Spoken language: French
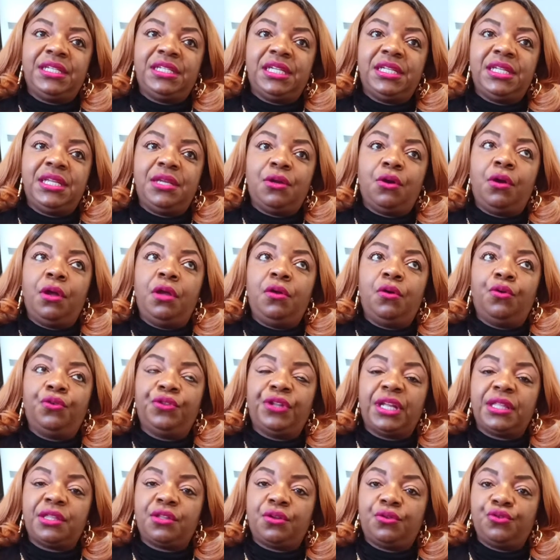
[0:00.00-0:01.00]
J'ai dit, on
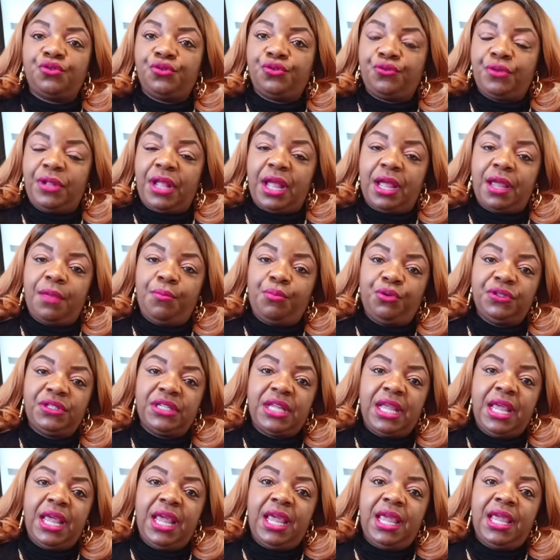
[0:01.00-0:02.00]
attend juste la réponse.
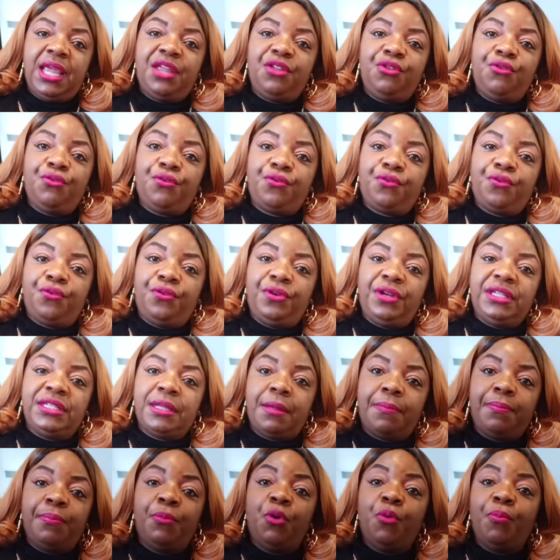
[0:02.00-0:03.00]
Et donc,
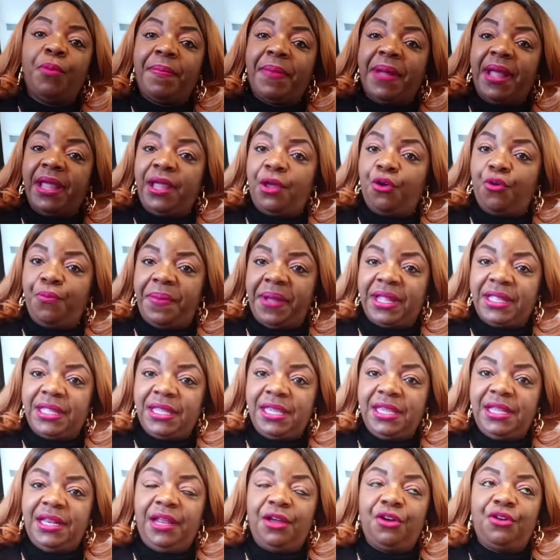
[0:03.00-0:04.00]
mon papa est
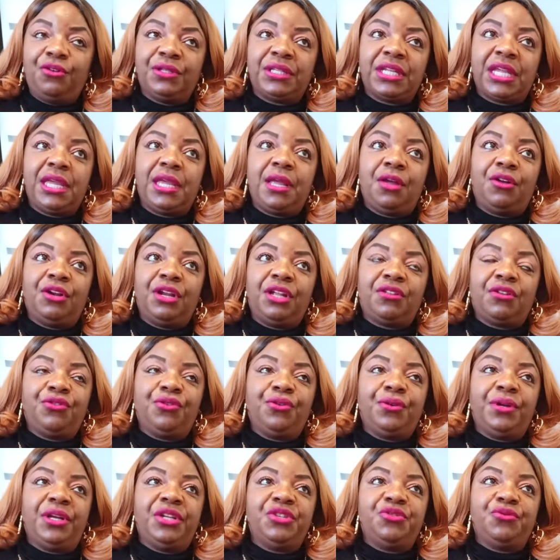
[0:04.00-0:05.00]
reparti, il est rentré. En attendant
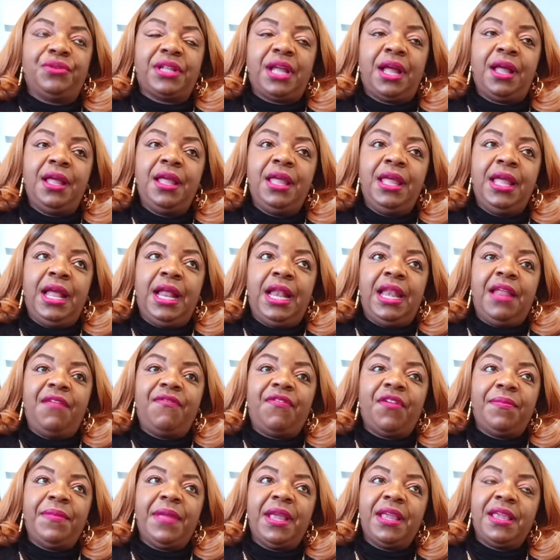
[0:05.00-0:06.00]
le résultat,
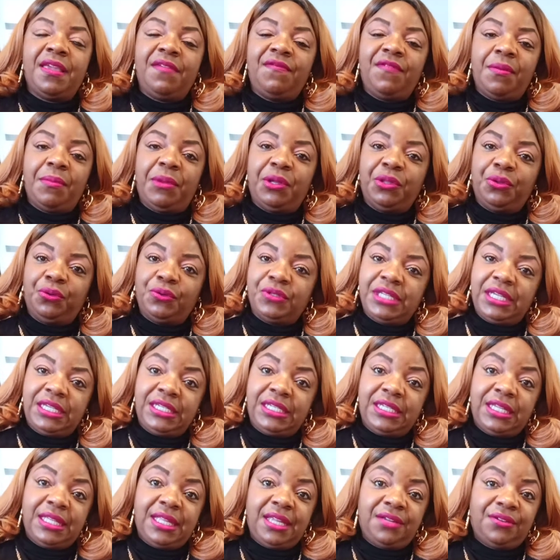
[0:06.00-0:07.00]
l'infirmière qui vient m'annoncer que
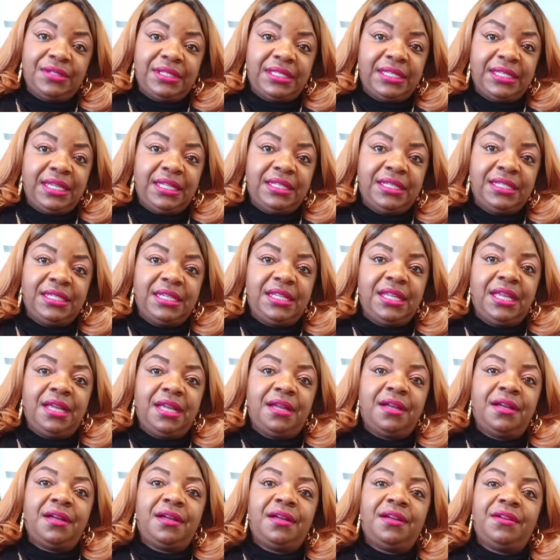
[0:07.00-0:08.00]
j'étais enceinte, j'ai dit,
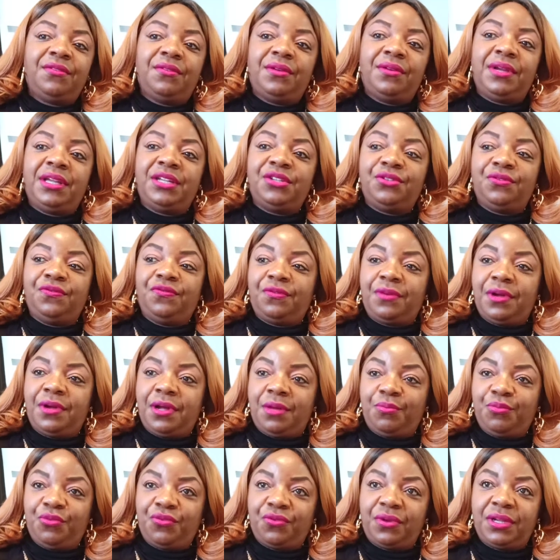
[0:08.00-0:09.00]
ah ouais, je
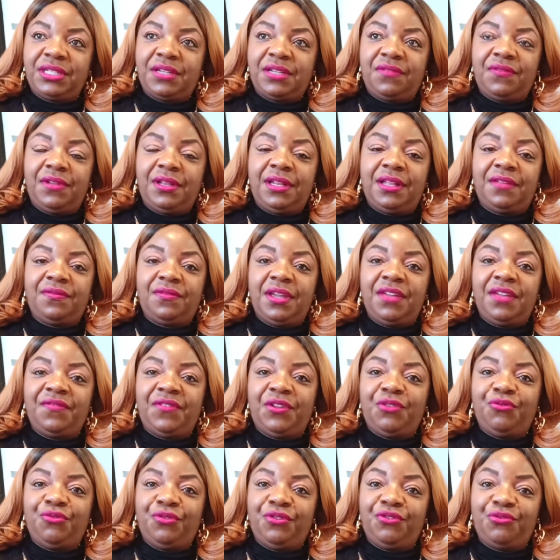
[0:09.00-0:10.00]
vois pourquoi j'avais la fièvre
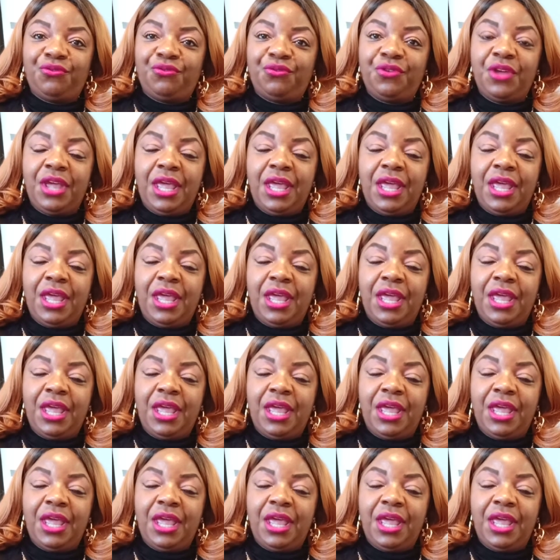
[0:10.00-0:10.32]
et tout et tout.